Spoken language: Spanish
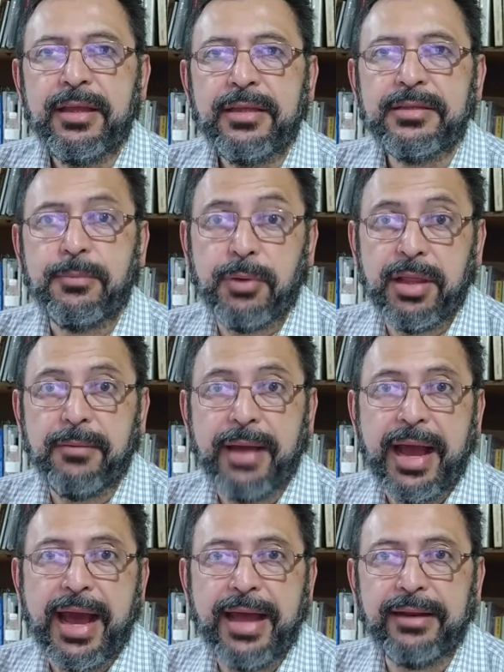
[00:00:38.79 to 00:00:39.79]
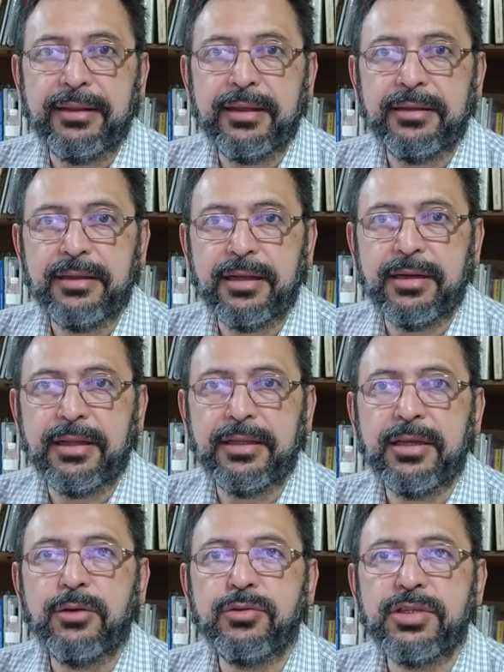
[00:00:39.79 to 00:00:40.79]
Se puede bajar de internet
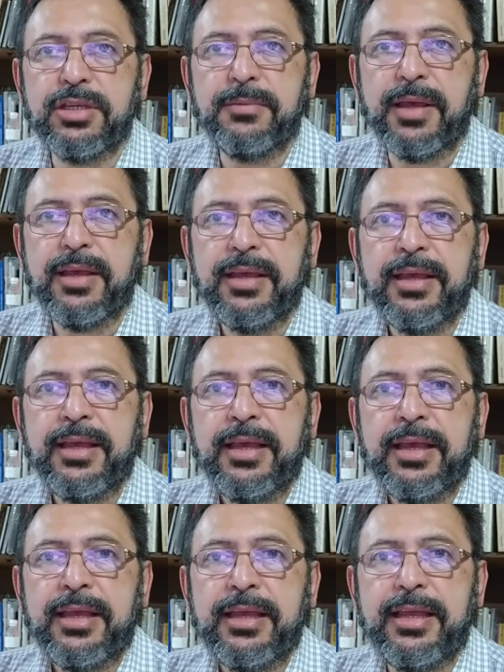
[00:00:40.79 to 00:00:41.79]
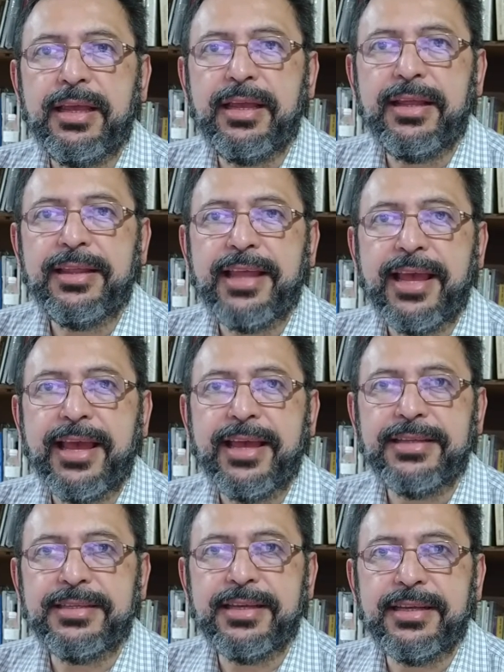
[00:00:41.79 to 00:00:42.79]
inclusive. Y
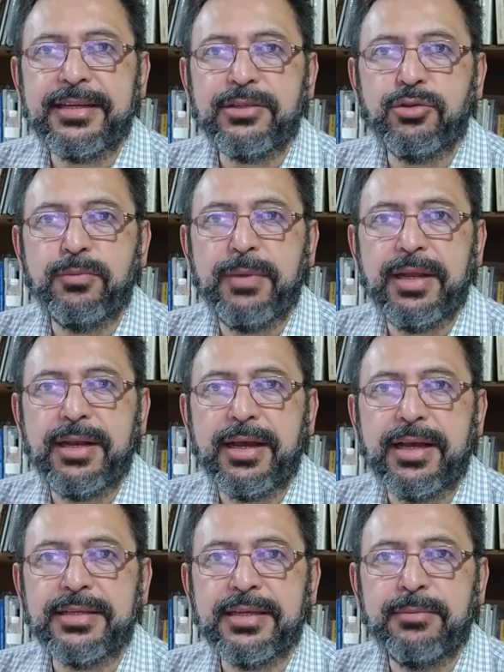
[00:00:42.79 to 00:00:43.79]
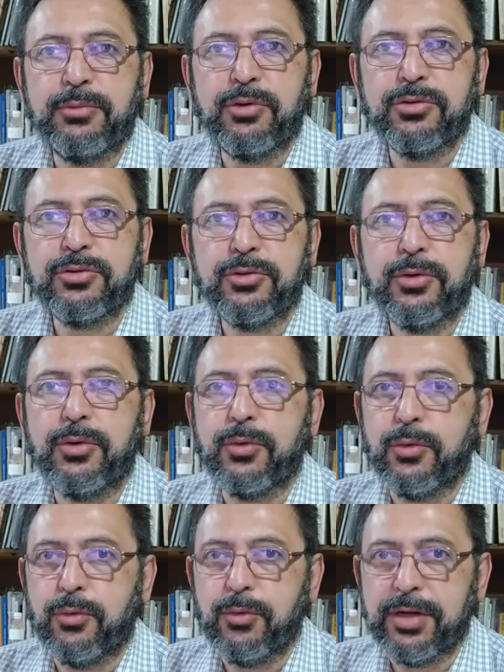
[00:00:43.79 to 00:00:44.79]
de ese resumen hacemos
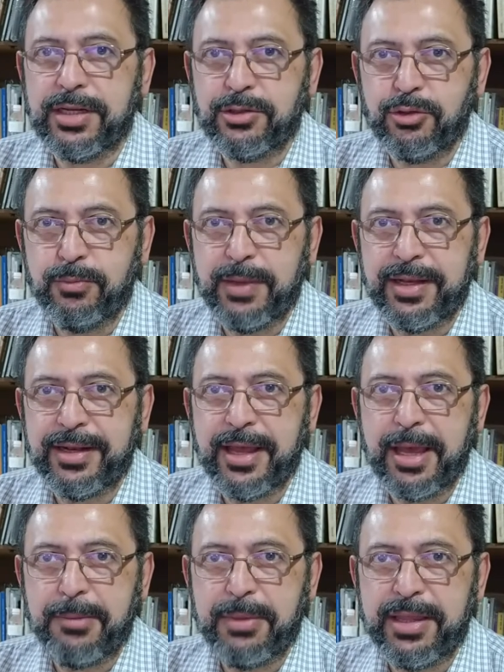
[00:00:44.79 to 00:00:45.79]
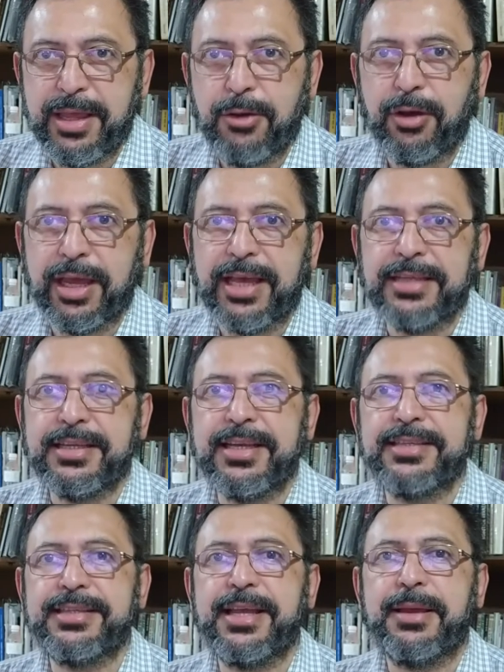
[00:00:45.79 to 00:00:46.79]
un resumen en video, que es
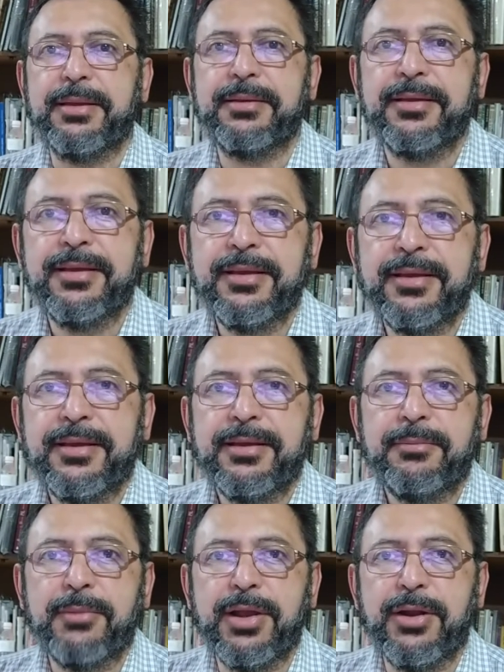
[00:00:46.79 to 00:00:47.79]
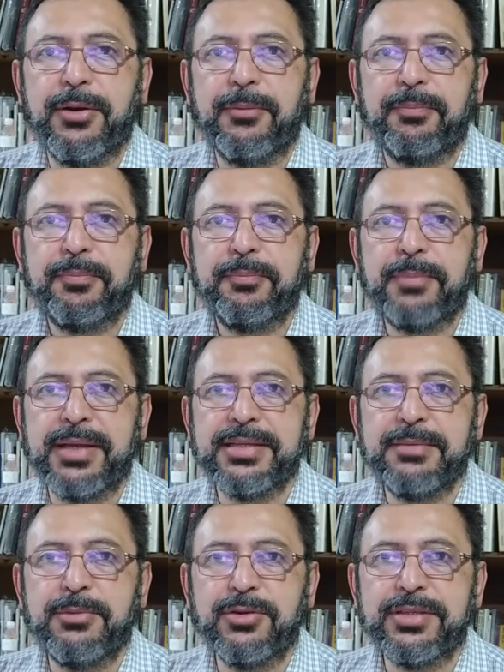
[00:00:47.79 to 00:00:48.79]
este. Bueno,
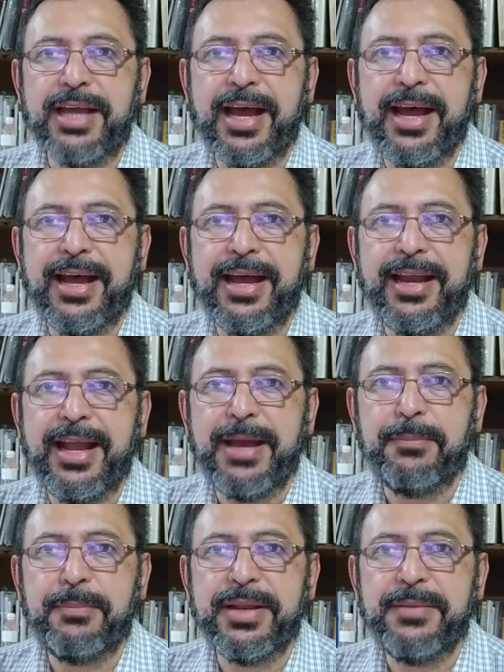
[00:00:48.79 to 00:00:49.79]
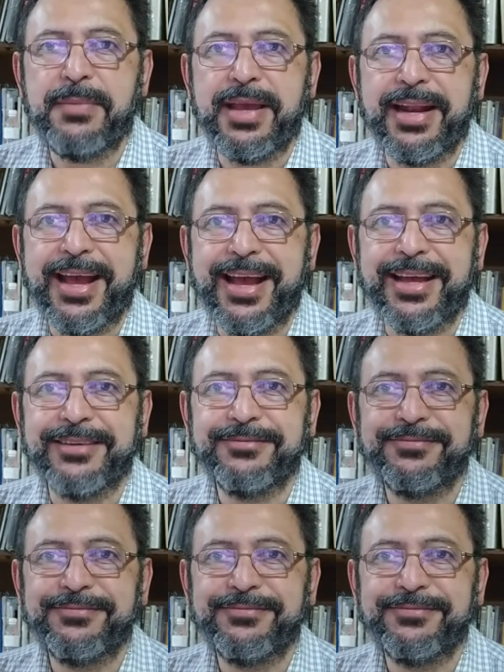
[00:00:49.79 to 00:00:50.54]
pasemos a la primera.